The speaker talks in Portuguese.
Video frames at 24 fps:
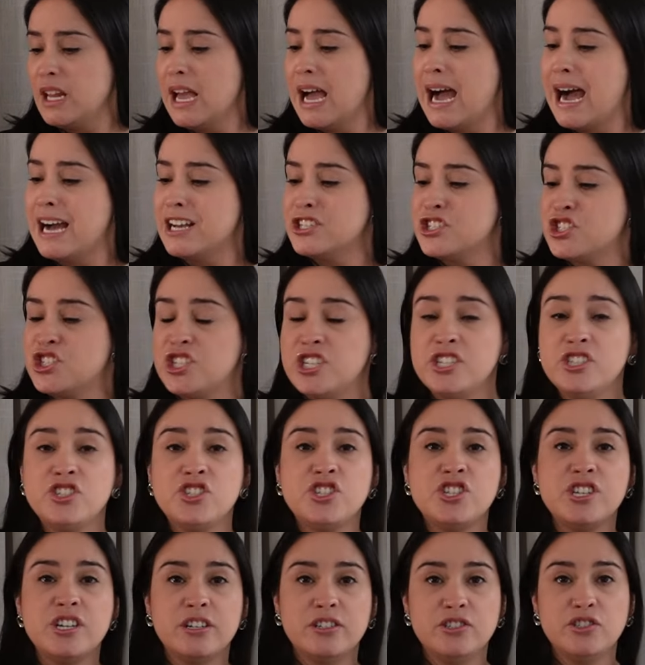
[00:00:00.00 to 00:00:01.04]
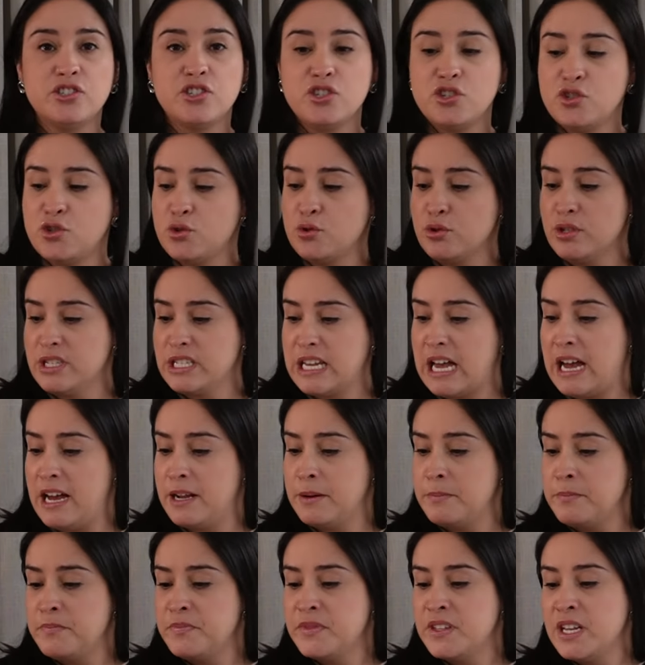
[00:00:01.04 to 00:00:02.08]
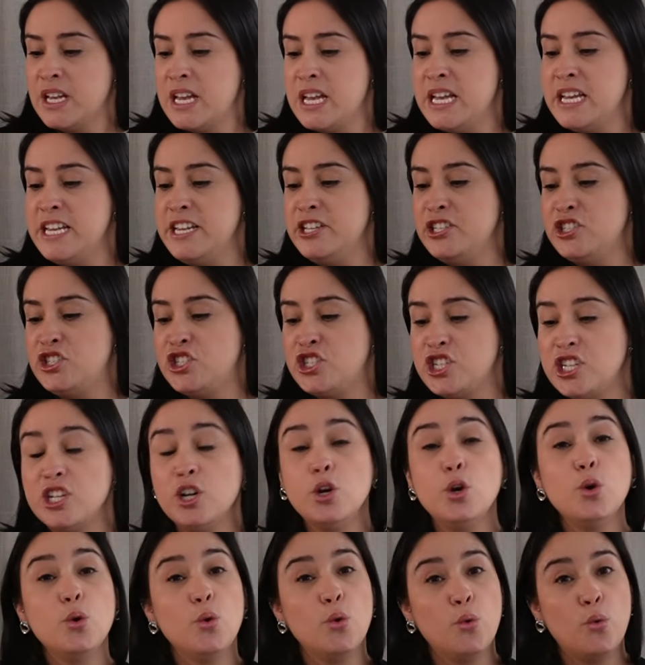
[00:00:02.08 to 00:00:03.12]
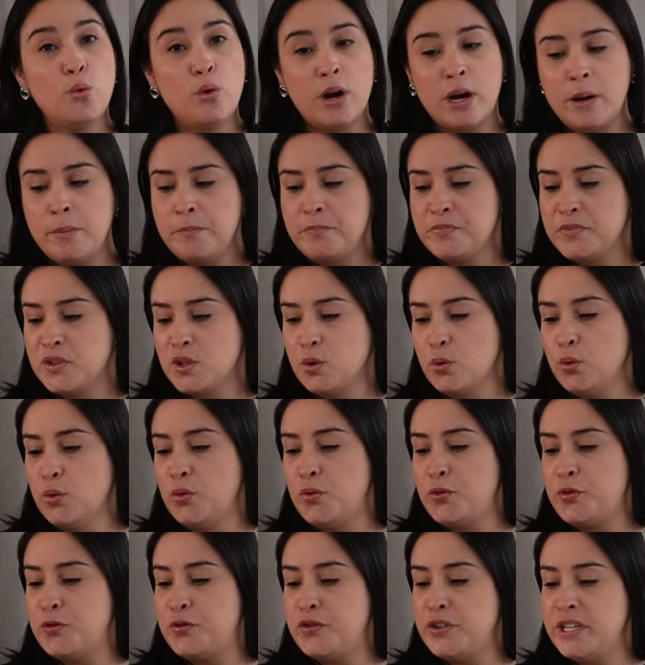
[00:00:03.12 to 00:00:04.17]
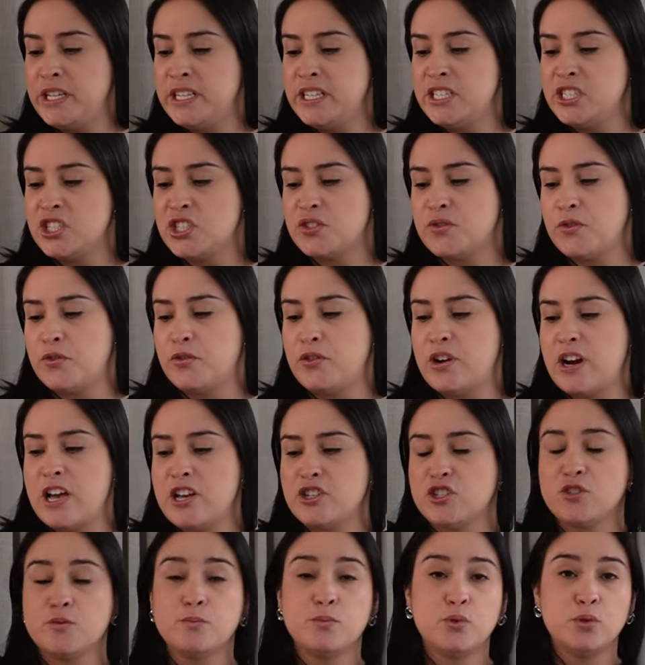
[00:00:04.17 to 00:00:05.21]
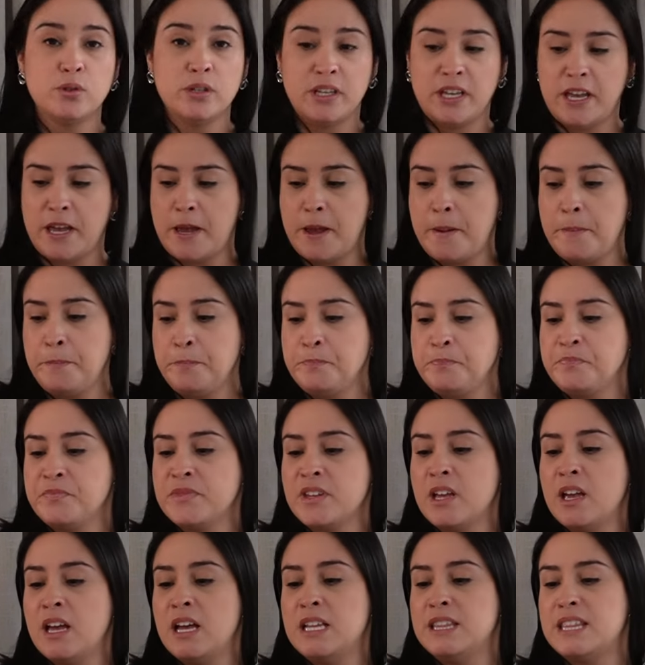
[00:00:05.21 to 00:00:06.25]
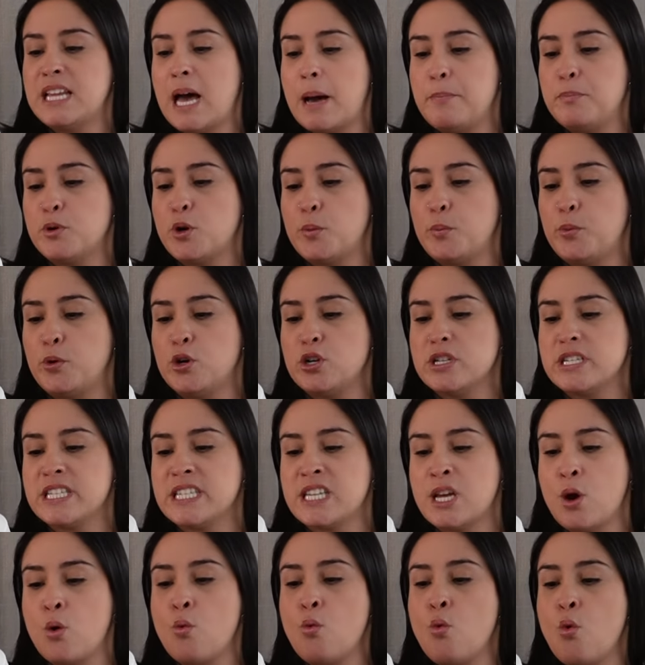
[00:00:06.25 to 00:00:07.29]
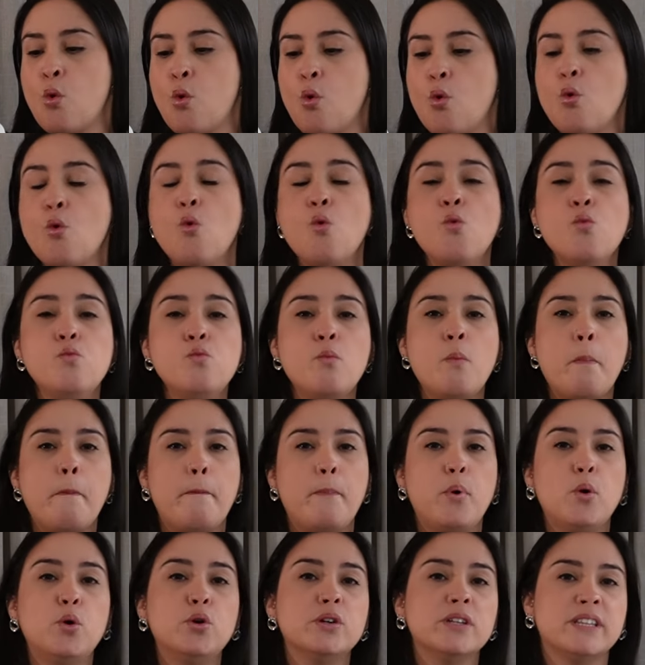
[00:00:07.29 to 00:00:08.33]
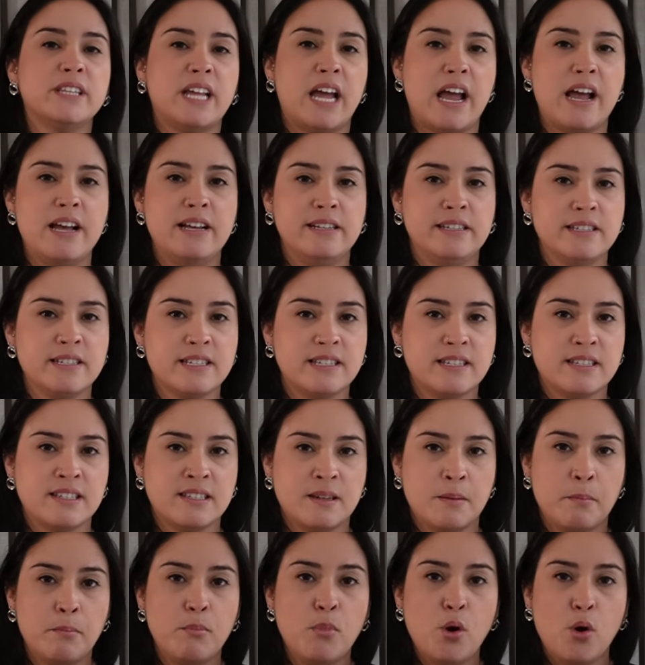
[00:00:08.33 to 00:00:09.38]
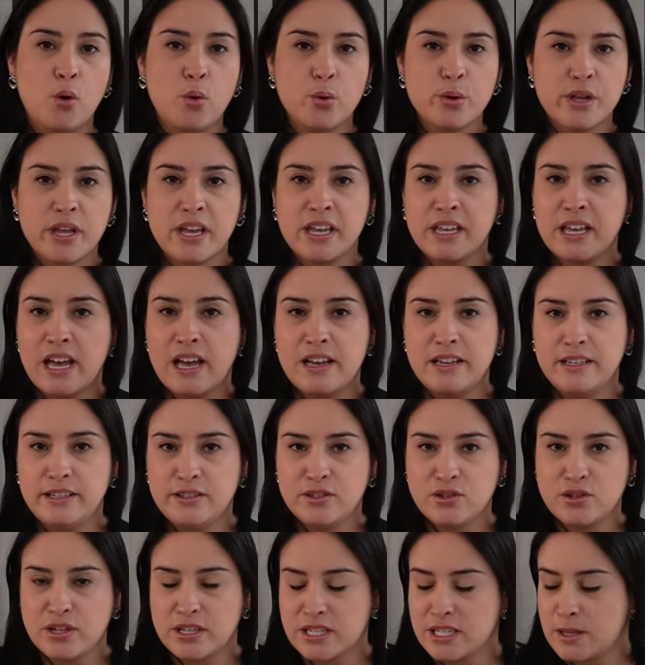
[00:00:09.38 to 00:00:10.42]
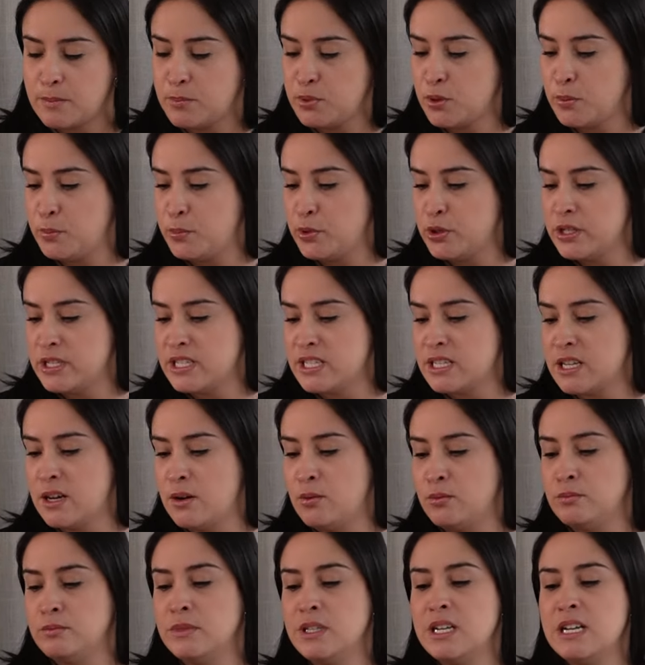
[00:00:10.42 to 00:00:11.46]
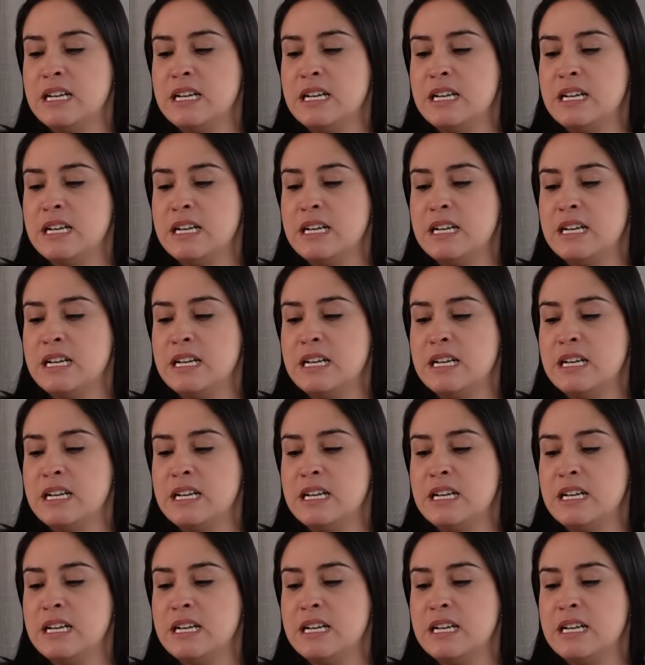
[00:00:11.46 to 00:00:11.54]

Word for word: agite antes de usar e dilua o Finish Fresh Bouquet na proporção 1 por 10. Mo, o que, que é isso, essa proporção?